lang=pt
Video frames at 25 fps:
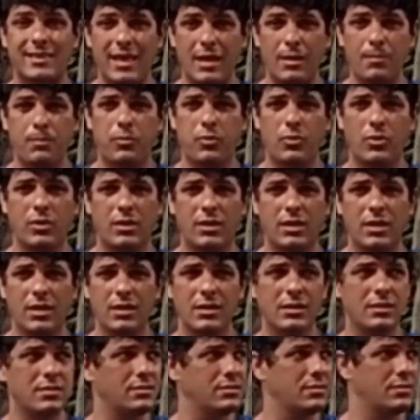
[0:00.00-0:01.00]
Até
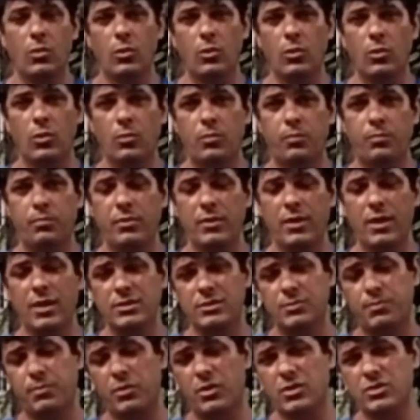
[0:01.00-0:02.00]
porque o
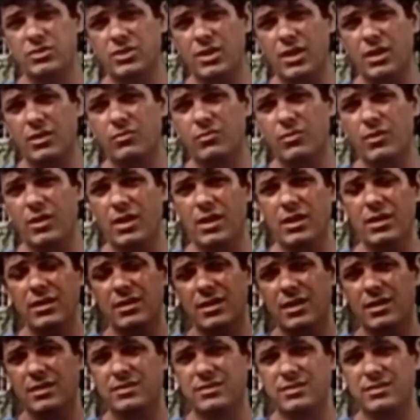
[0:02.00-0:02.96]
esse projeto ele